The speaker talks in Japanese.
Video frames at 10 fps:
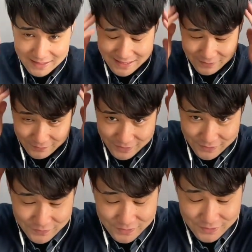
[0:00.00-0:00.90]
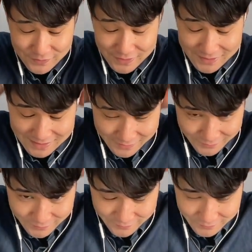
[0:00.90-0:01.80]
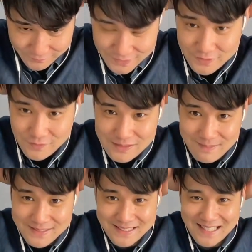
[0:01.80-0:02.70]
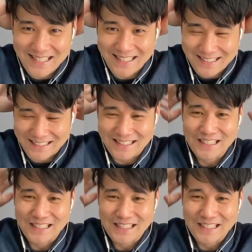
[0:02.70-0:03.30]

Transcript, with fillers: あの、非常に非常に、あの、嬉しいございます。はい。